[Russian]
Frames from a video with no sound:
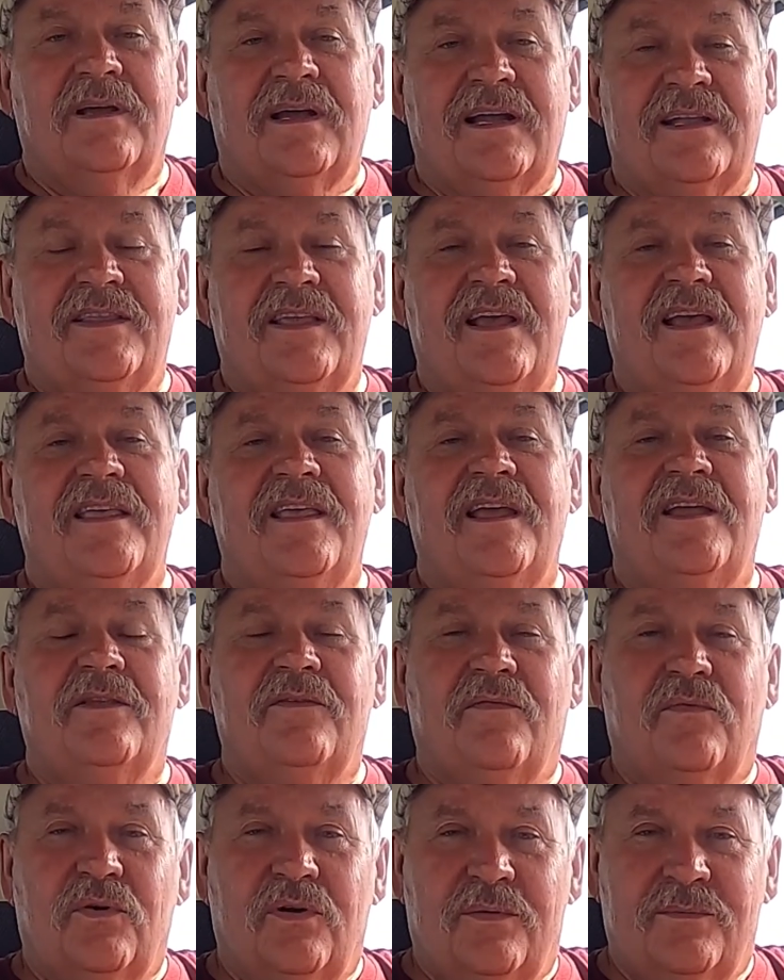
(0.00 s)
Хотя я
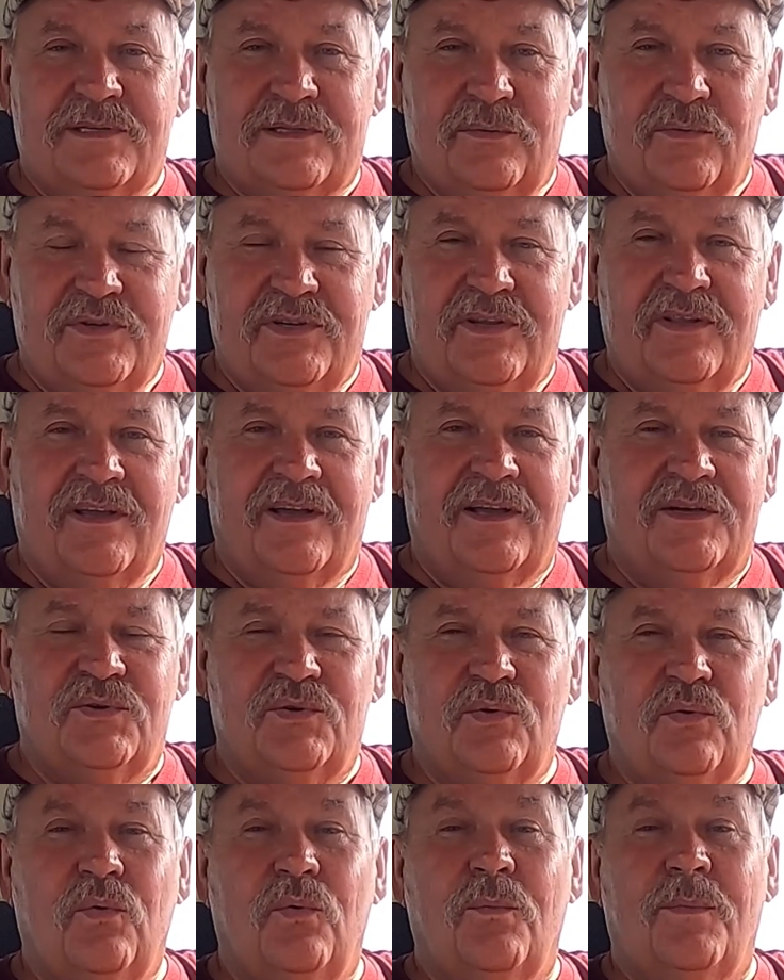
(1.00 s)
ни в коем случае не
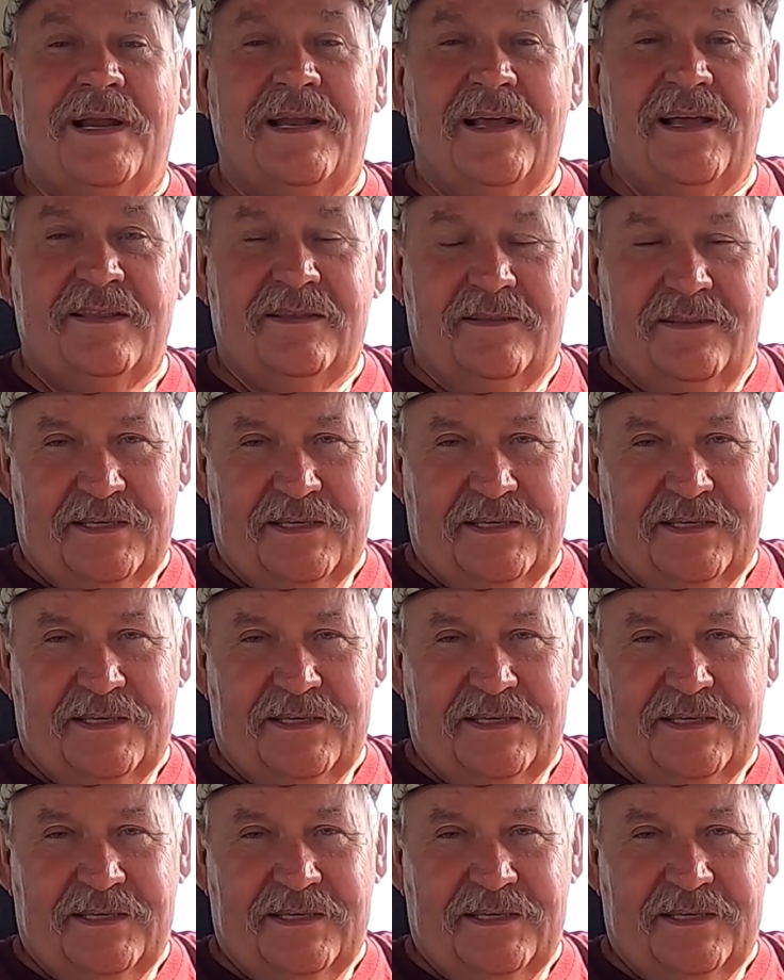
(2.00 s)
хочу умалять